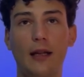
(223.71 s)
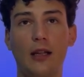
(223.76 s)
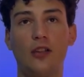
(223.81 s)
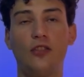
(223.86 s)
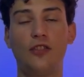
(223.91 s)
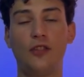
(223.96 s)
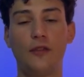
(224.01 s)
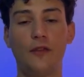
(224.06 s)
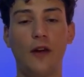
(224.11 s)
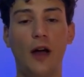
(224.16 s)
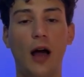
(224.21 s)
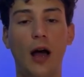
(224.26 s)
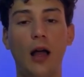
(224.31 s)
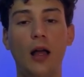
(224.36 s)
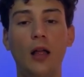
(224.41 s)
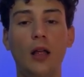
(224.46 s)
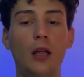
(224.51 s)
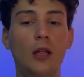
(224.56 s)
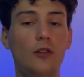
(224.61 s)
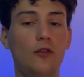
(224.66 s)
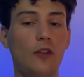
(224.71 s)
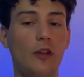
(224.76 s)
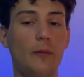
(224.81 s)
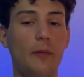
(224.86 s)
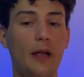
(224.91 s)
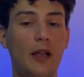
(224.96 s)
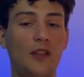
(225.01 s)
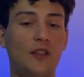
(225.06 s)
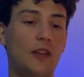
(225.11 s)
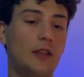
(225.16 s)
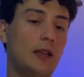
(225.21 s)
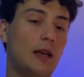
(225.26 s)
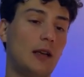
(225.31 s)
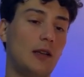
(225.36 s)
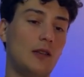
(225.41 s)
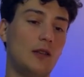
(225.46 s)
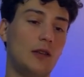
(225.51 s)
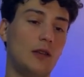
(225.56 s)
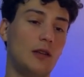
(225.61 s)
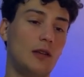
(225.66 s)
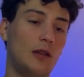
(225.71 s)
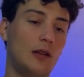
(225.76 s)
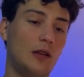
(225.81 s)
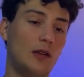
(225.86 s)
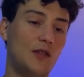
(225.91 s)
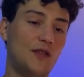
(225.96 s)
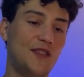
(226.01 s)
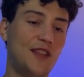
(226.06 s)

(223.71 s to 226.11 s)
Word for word: che si fa dovrebbe essere tra eh,